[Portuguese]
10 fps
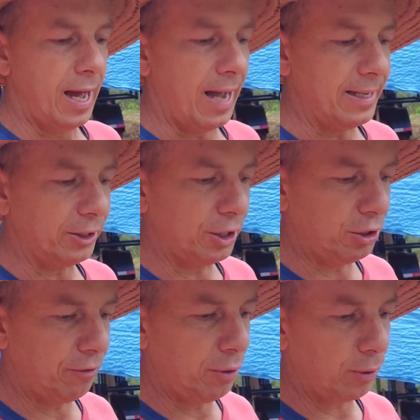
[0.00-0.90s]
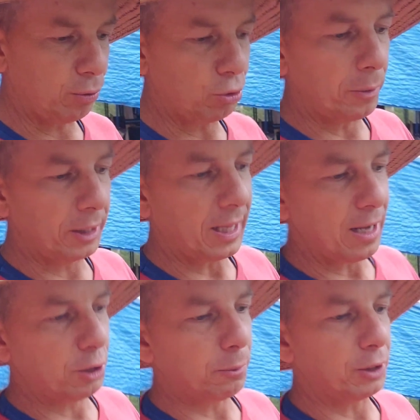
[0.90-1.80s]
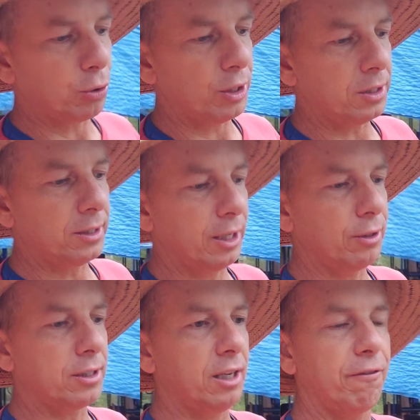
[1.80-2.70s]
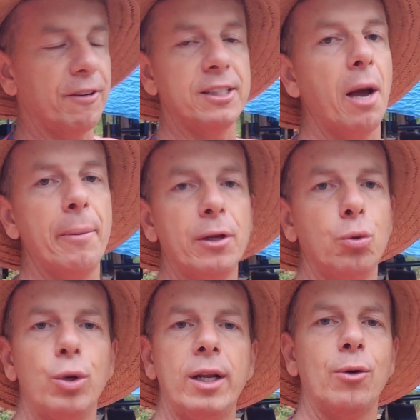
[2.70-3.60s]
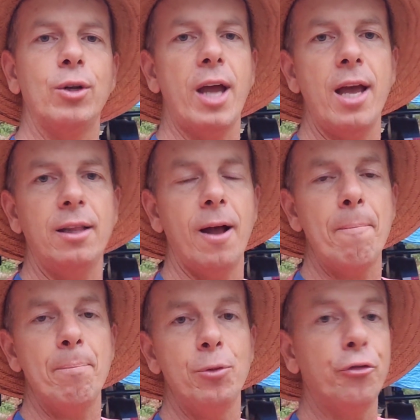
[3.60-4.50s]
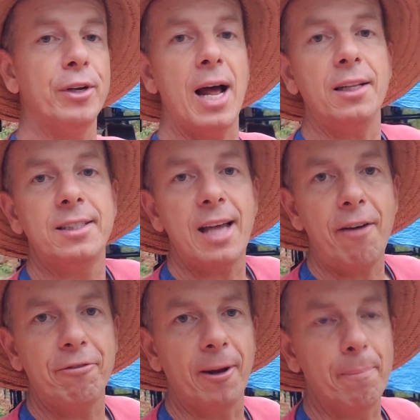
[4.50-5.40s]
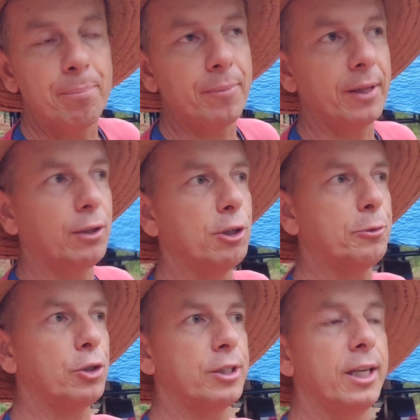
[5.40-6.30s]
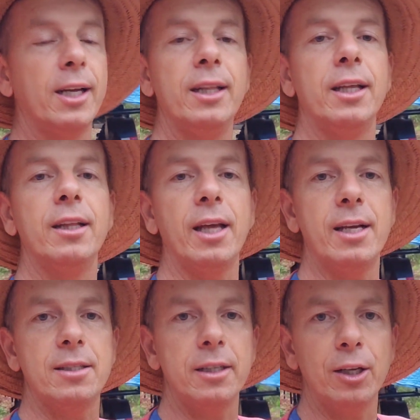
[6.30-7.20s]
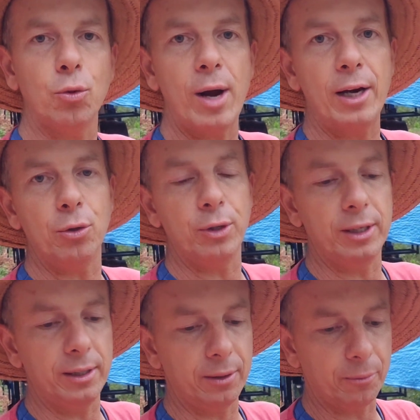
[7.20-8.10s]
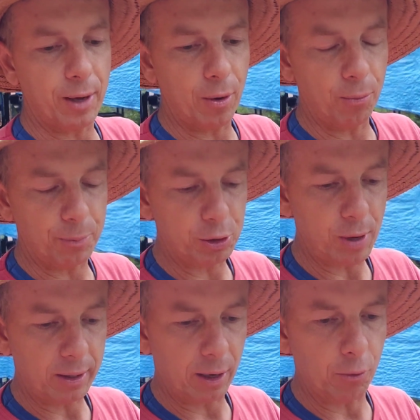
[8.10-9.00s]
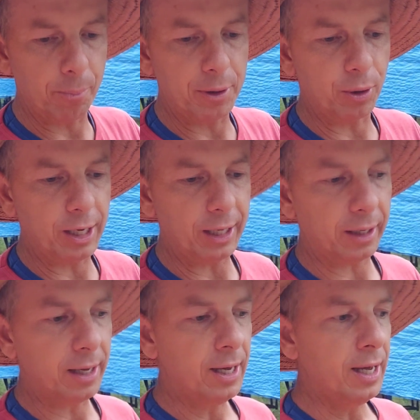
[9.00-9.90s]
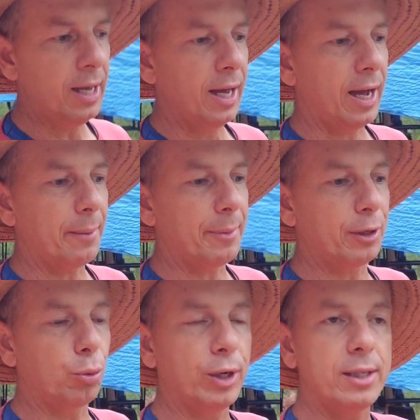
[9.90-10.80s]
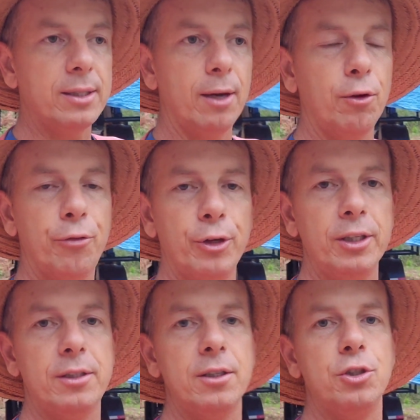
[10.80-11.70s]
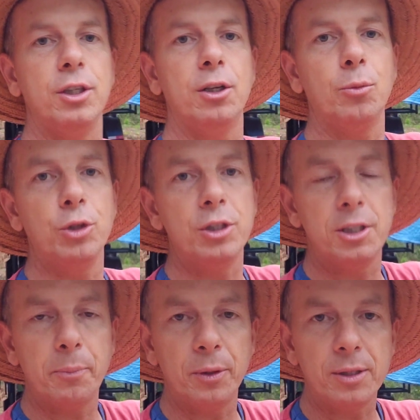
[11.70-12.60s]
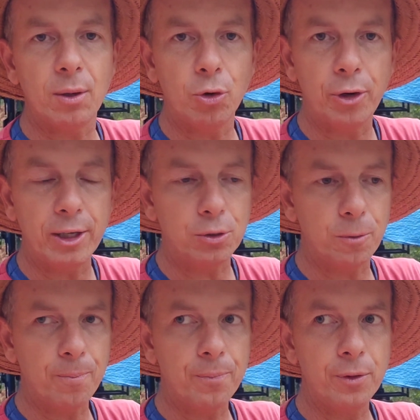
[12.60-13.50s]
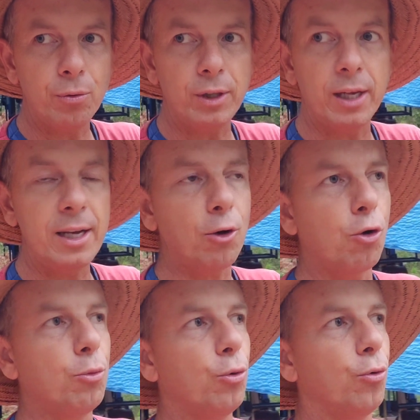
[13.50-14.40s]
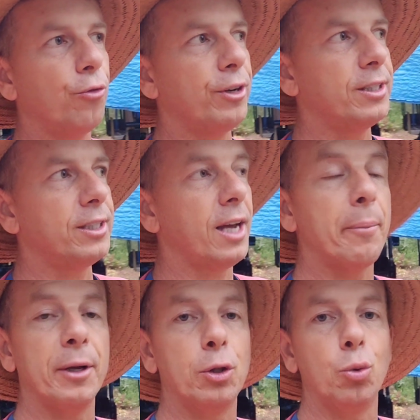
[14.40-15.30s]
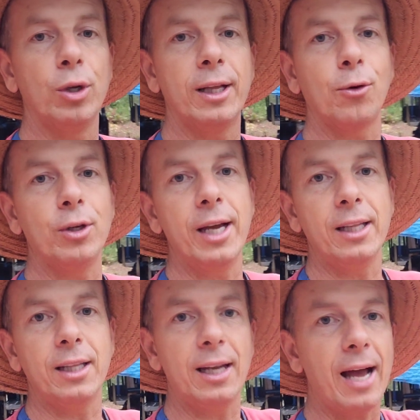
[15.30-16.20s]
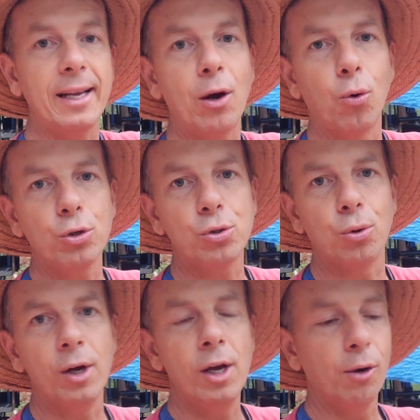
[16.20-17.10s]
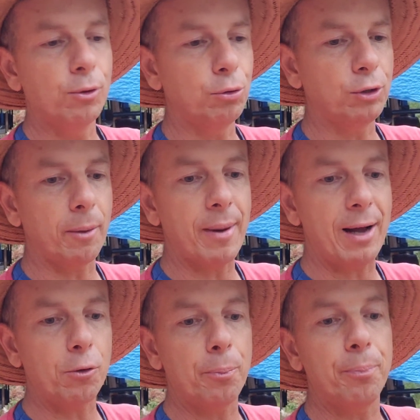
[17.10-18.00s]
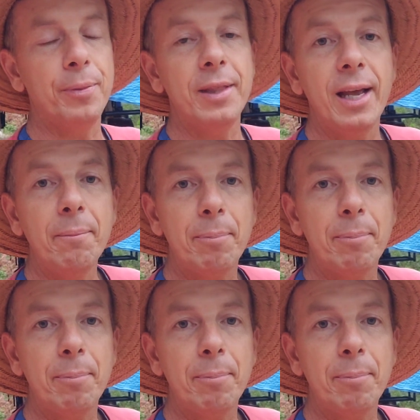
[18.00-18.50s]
Aí a gente viu alguns comentários, pessoas dizendo assim, fazer a abertura da colheita no final de safra. Então as pessoas têm que entender assim, Eduardo e ao pessoal que acompanha o clique. A abertura esse ano foi decidida no município de São Lourenço. Não teria como fazer a abertura da colheita lá em agosto, quando o tabaco nem